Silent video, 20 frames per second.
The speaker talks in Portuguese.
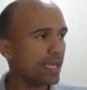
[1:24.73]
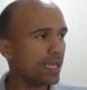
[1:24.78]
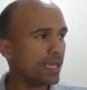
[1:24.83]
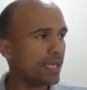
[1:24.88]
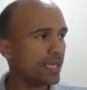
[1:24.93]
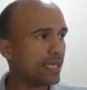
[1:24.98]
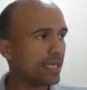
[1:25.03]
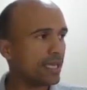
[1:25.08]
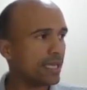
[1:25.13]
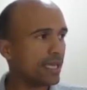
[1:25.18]

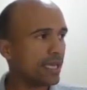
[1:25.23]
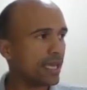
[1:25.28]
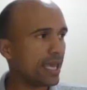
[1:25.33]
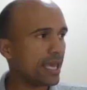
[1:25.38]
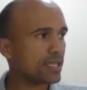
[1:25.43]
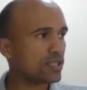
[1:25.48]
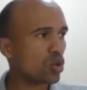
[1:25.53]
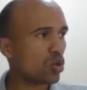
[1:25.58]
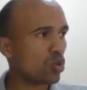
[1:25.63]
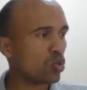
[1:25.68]
e
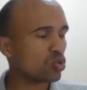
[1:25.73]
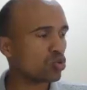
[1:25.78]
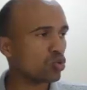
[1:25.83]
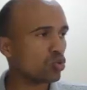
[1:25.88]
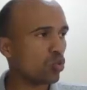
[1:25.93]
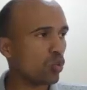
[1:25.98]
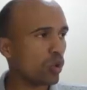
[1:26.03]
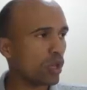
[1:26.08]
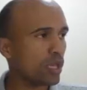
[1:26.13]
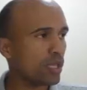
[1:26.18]
esse
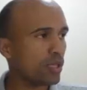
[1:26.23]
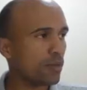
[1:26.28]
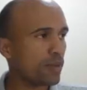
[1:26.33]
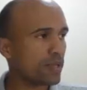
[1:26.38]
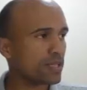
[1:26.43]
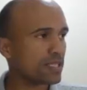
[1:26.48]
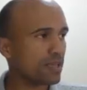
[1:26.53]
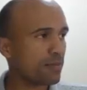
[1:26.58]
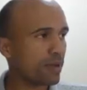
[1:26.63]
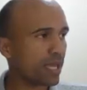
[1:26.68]
conjunto N,
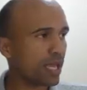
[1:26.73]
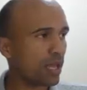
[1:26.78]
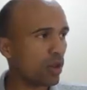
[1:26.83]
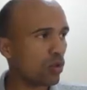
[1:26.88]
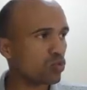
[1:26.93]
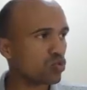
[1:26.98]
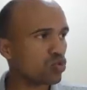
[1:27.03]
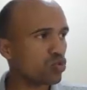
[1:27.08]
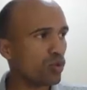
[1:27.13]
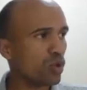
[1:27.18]
perceba que ele
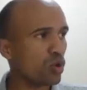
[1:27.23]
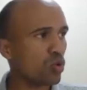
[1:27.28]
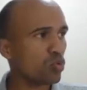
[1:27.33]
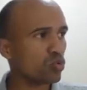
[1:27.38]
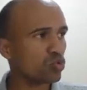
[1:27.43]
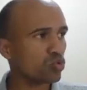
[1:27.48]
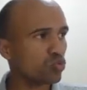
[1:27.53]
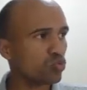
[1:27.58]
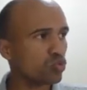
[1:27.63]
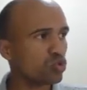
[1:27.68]
é um
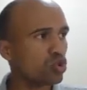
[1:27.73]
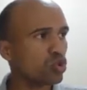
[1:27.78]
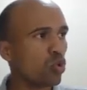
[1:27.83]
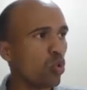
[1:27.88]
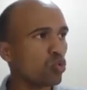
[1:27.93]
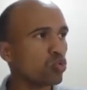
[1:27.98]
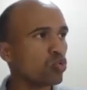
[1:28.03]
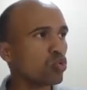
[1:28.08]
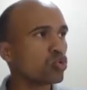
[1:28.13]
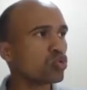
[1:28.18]
subconjunto de
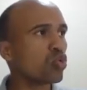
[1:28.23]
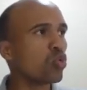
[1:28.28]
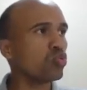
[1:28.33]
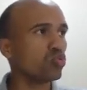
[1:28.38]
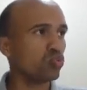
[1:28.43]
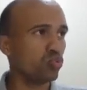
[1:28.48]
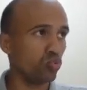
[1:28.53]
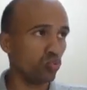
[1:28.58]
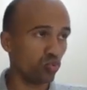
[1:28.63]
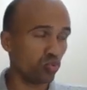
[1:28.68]
outros
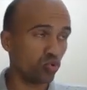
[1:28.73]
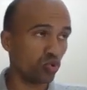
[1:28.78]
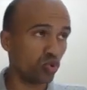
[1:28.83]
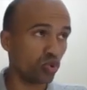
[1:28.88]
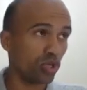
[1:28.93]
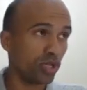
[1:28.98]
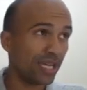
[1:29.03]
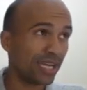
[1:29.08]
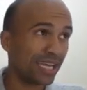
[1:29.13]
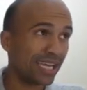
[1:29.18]

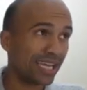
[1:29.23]
conjuntos.